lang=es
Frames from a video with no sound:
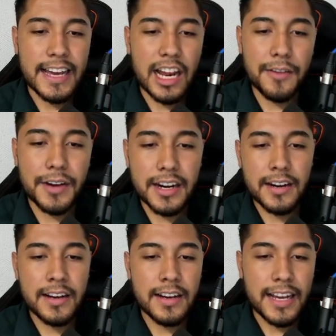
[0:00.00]
elevan
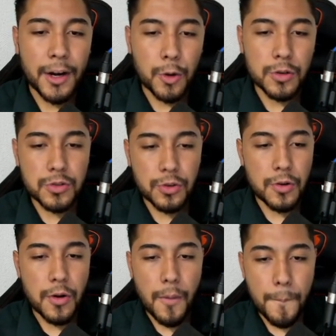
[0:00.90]
el
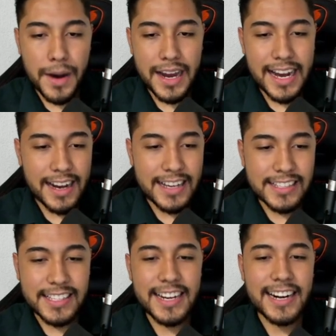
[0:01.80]
costo para
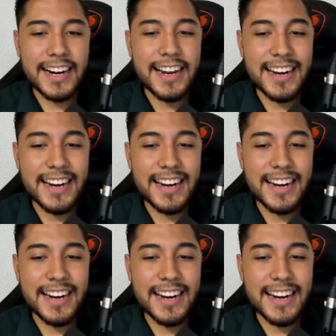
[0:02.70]
hacer